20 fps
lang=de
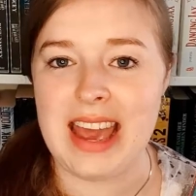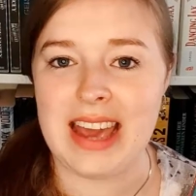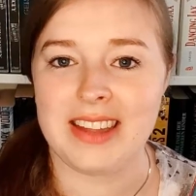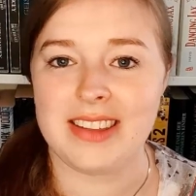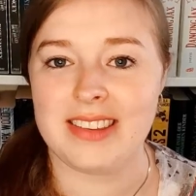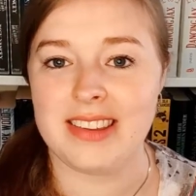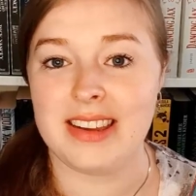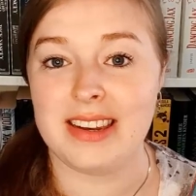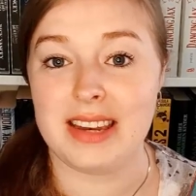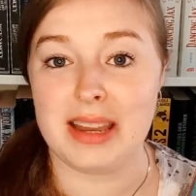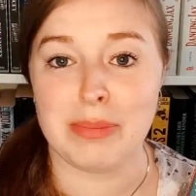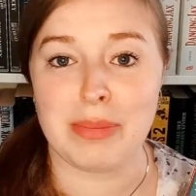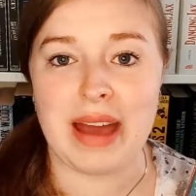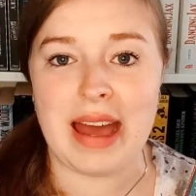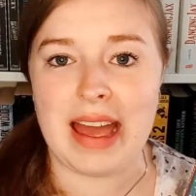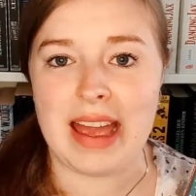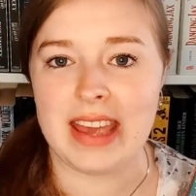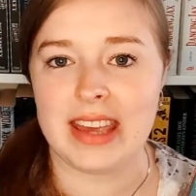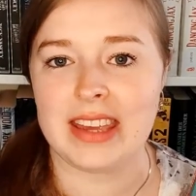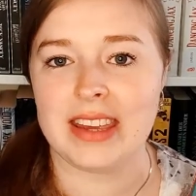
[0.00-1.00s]
Hexe in dem
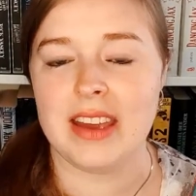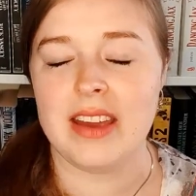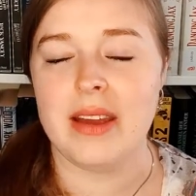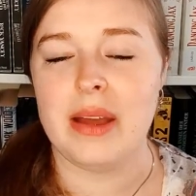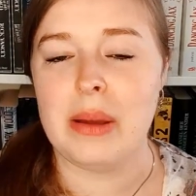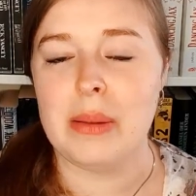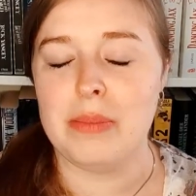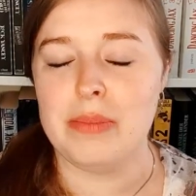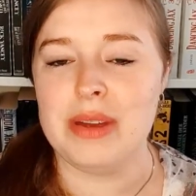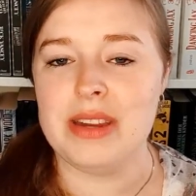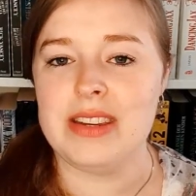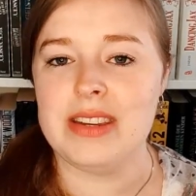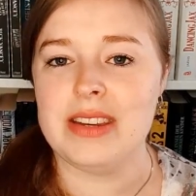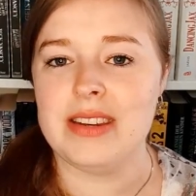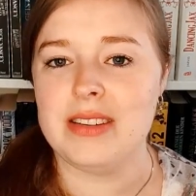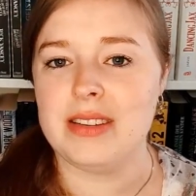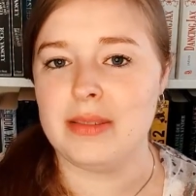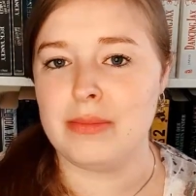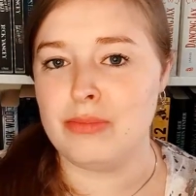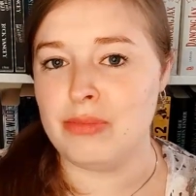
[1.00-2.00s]
Reich
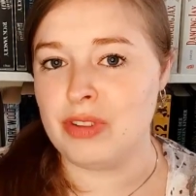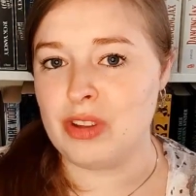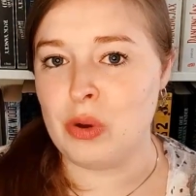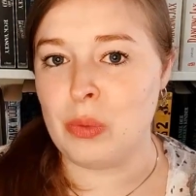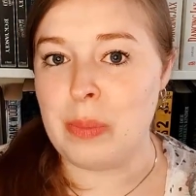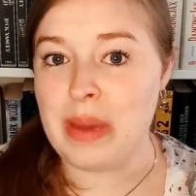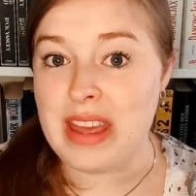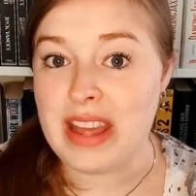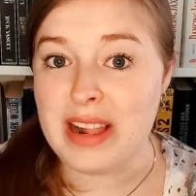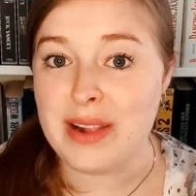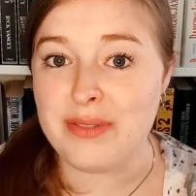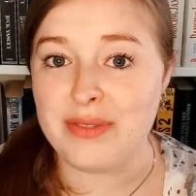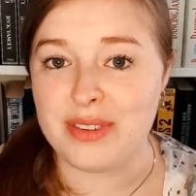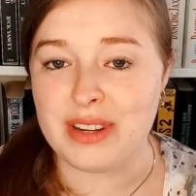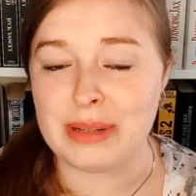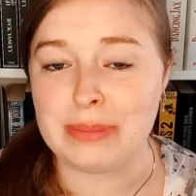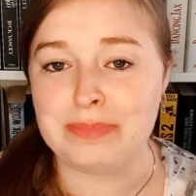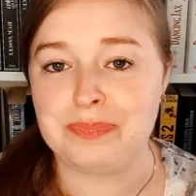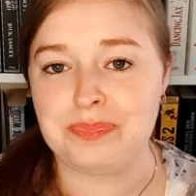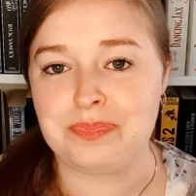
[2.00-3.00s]
bittet sie um
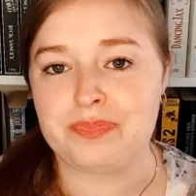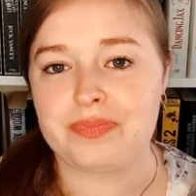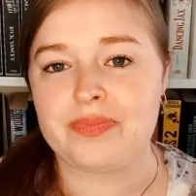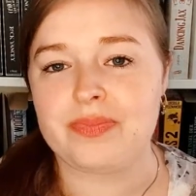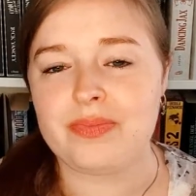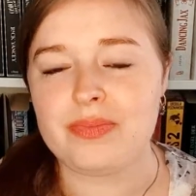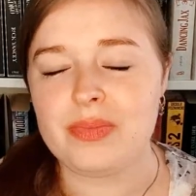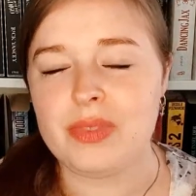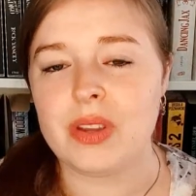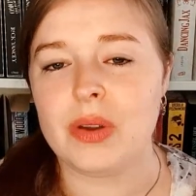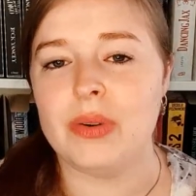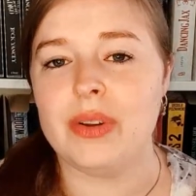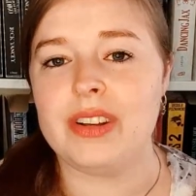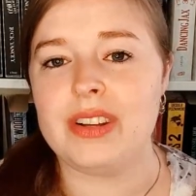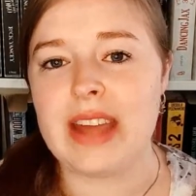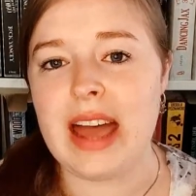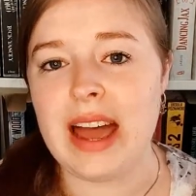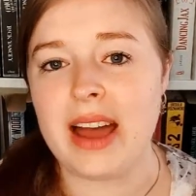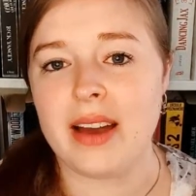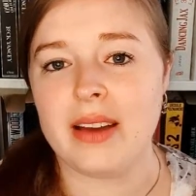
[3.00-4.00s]
Hilfe.
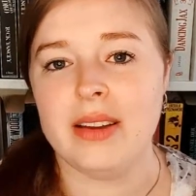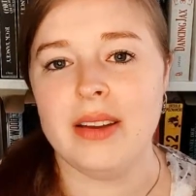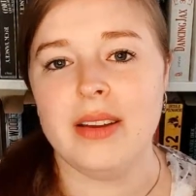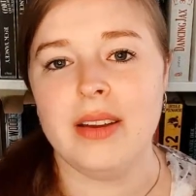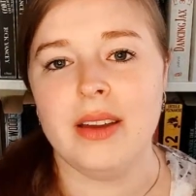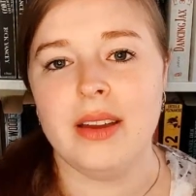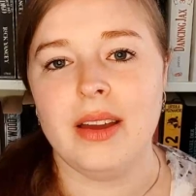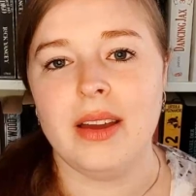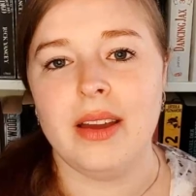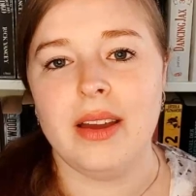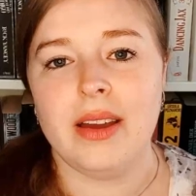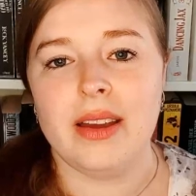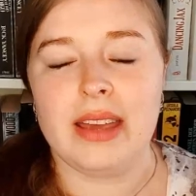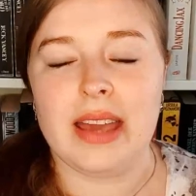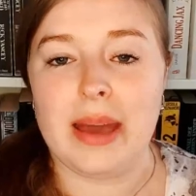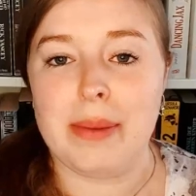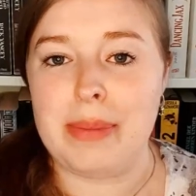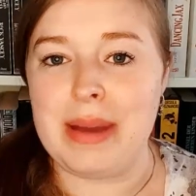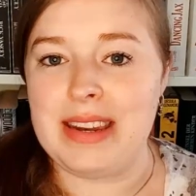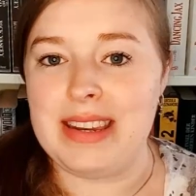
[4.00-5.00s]
Und da
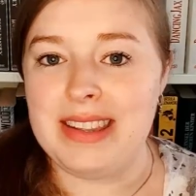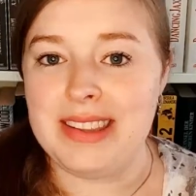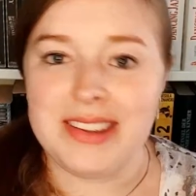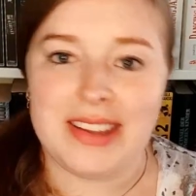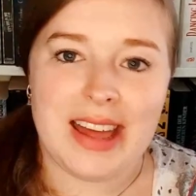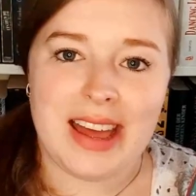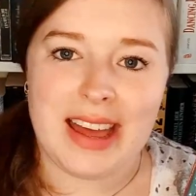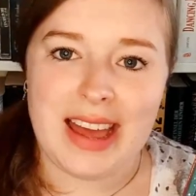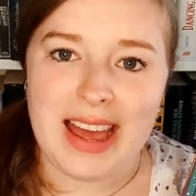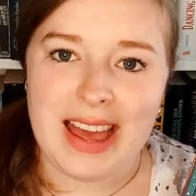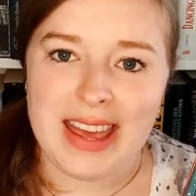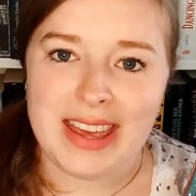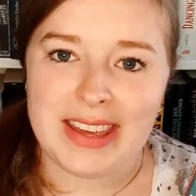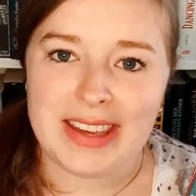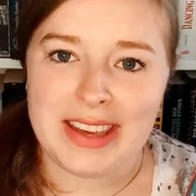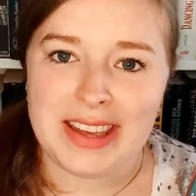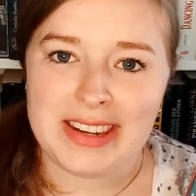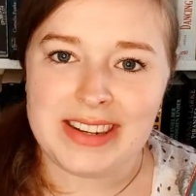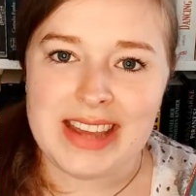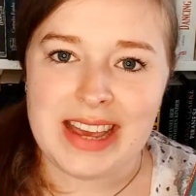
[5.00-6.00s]
ja, bei dieser Reihe
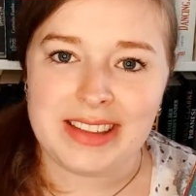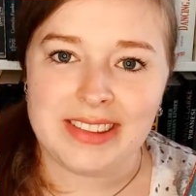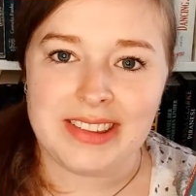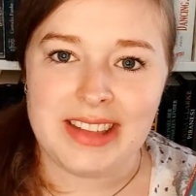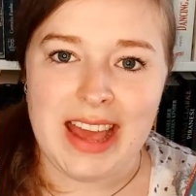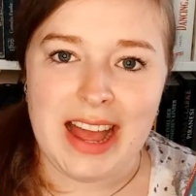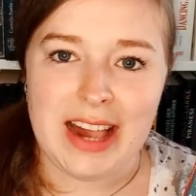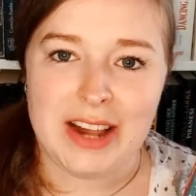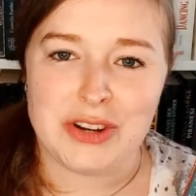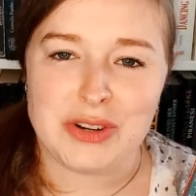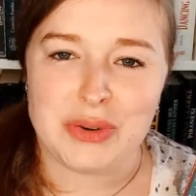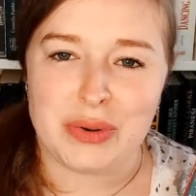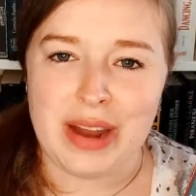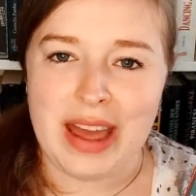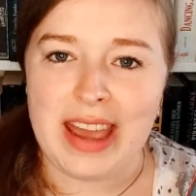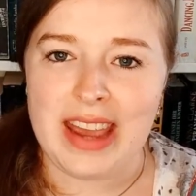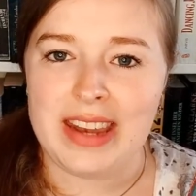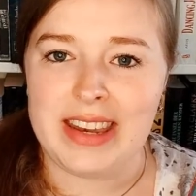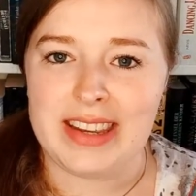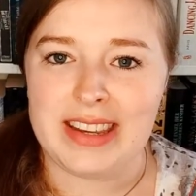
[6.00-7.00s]
entdeckt sie halt schon
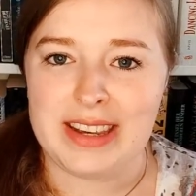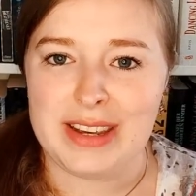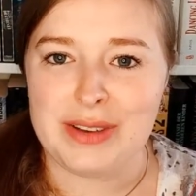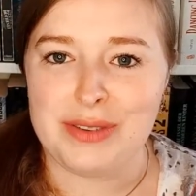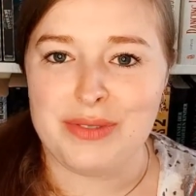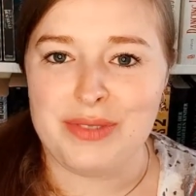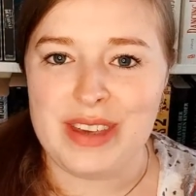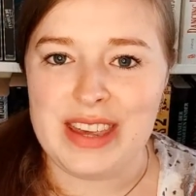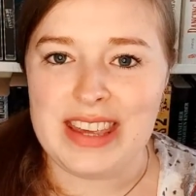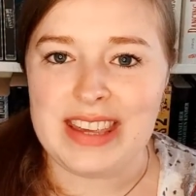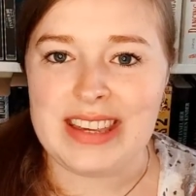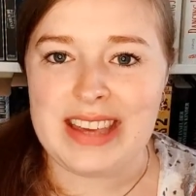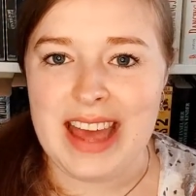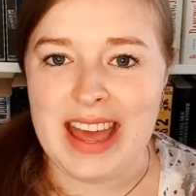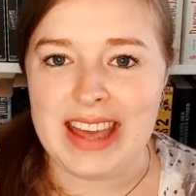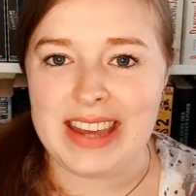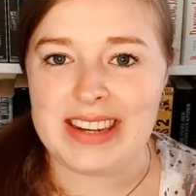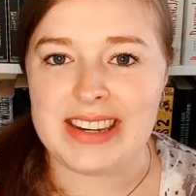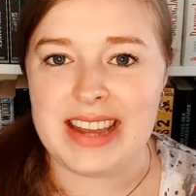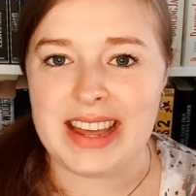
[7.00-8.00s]
einige
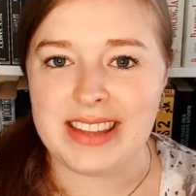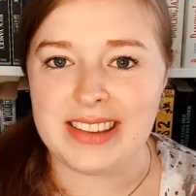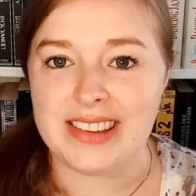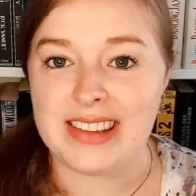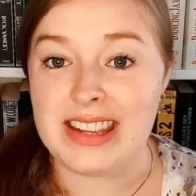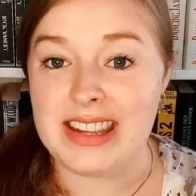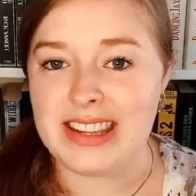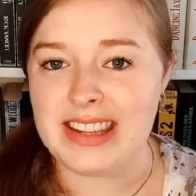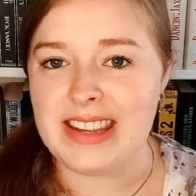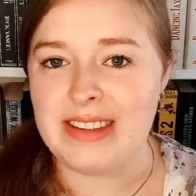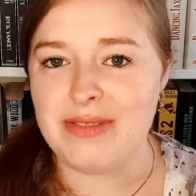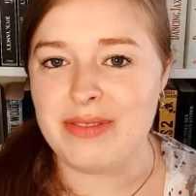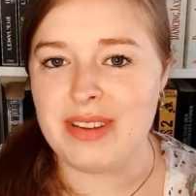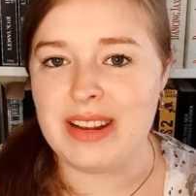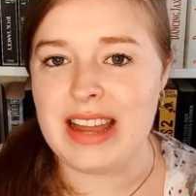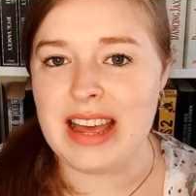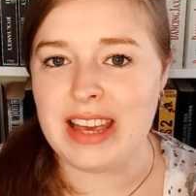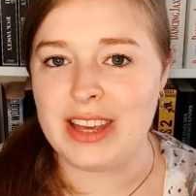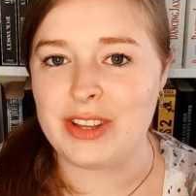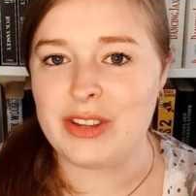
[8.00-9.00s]
Fähigkeiten an sich, die
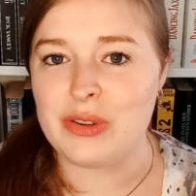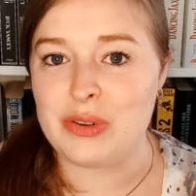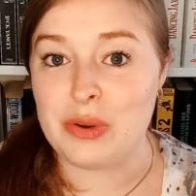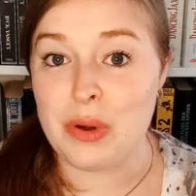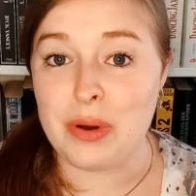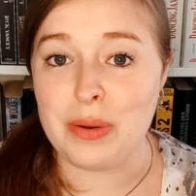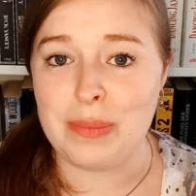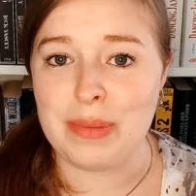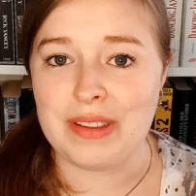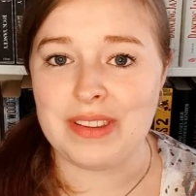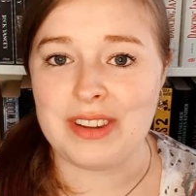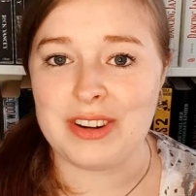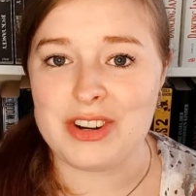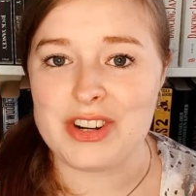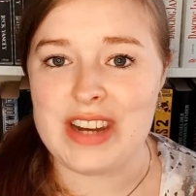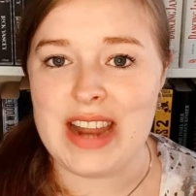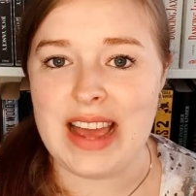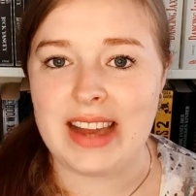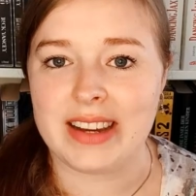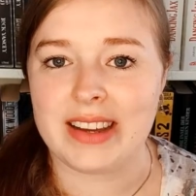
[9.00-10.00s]
vielleicht doch ein bisschen
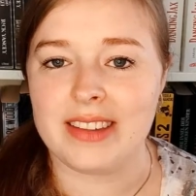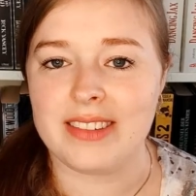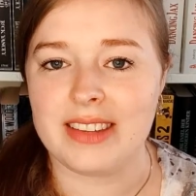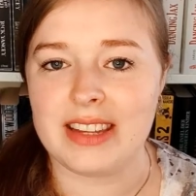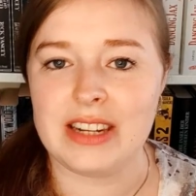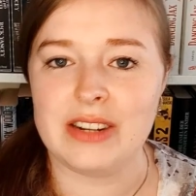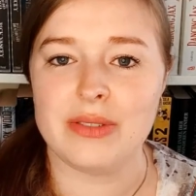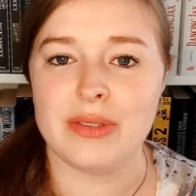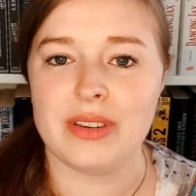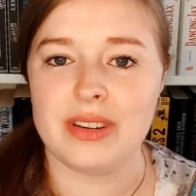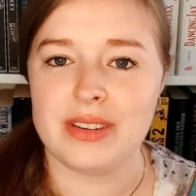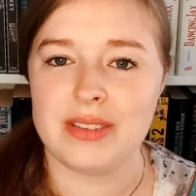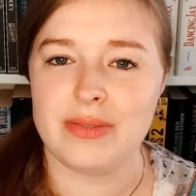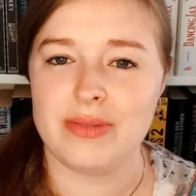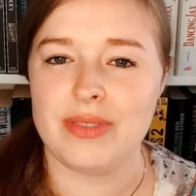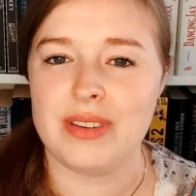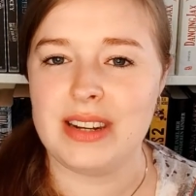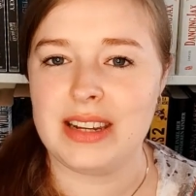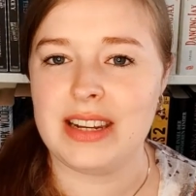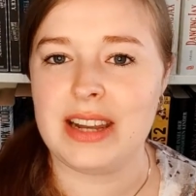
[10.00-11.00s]
stärker sind und
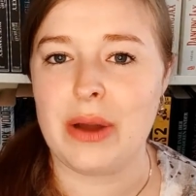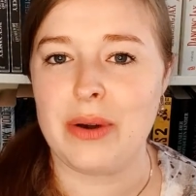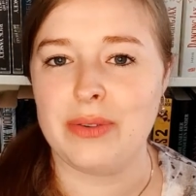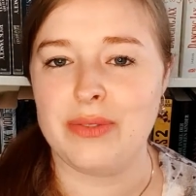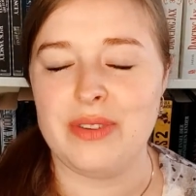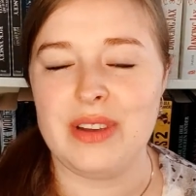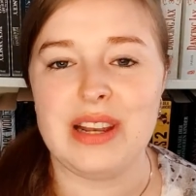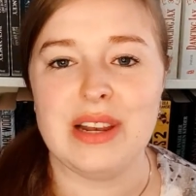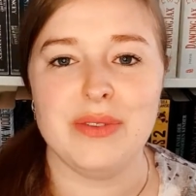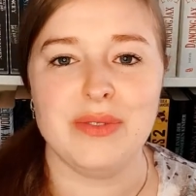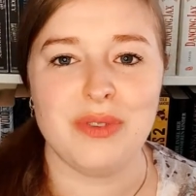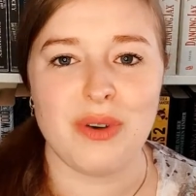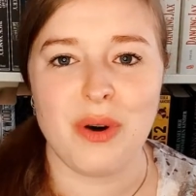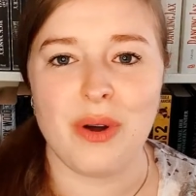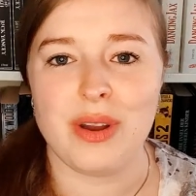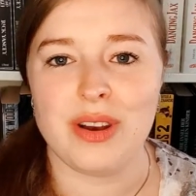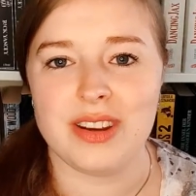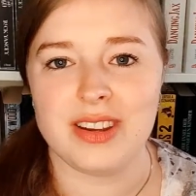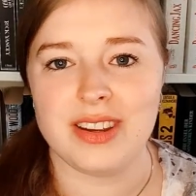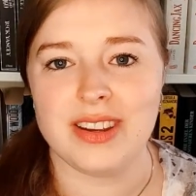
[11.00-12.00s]
findet auch viele
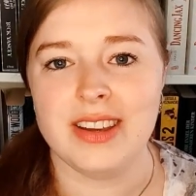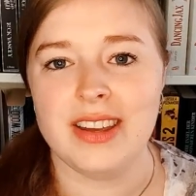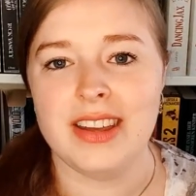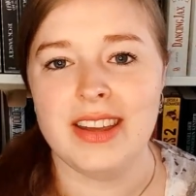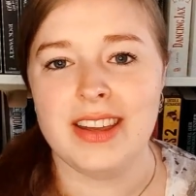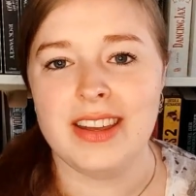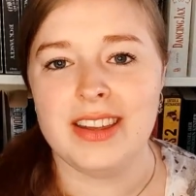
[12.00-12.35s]
Freunde,